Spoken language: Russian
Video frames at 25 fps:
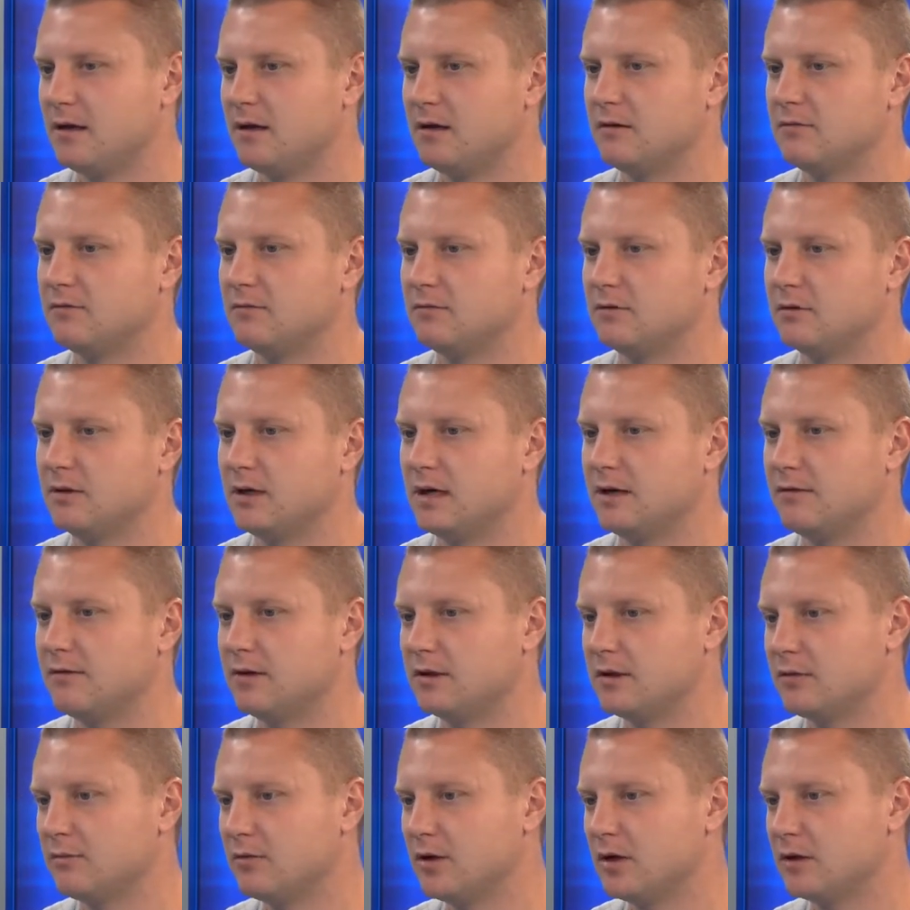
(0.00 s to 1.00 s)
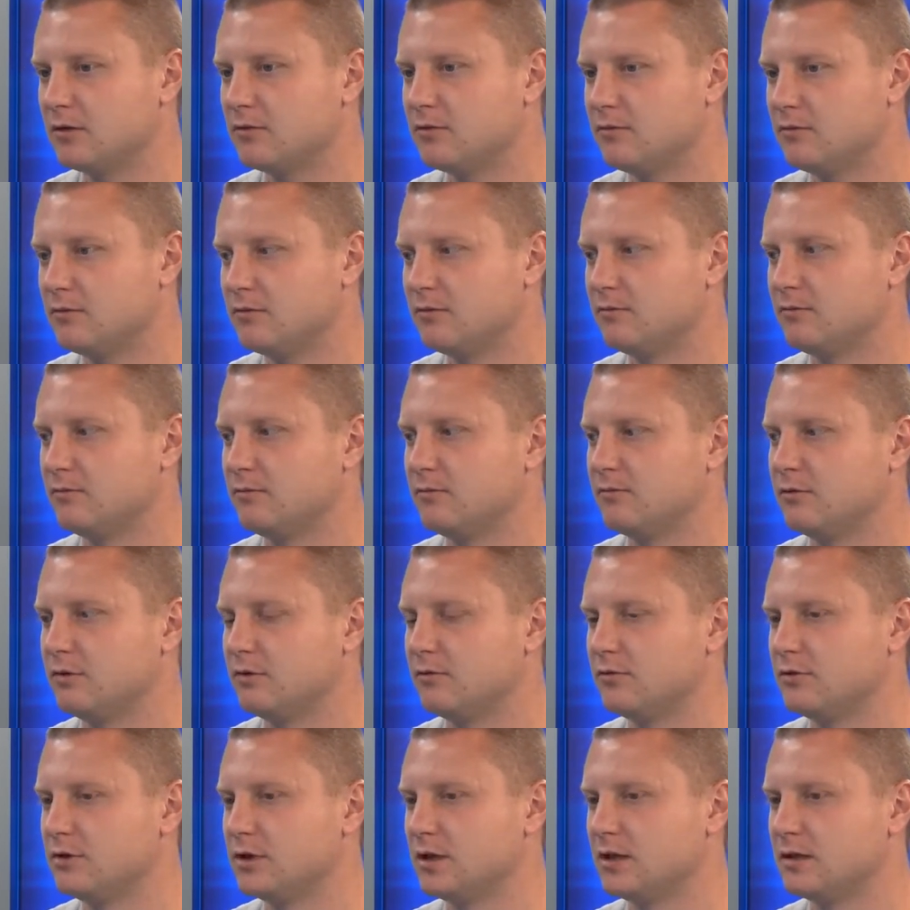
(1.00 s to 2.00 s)
Вот. А в этом году,
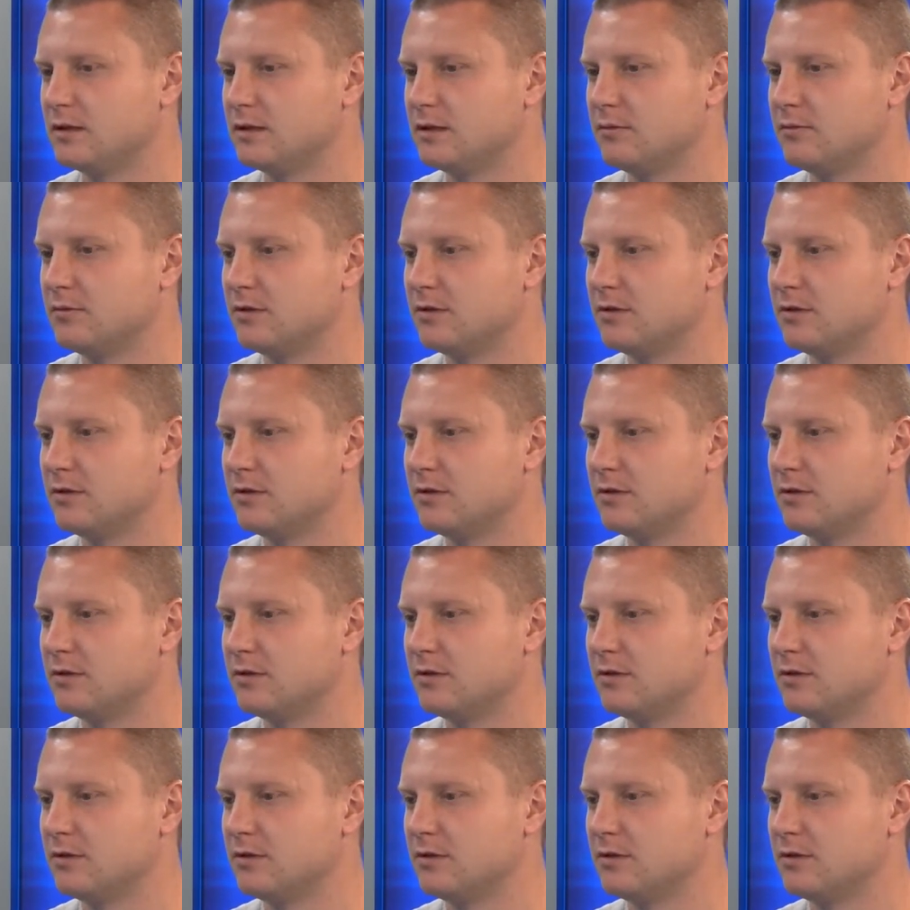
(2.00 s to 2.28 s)
получается,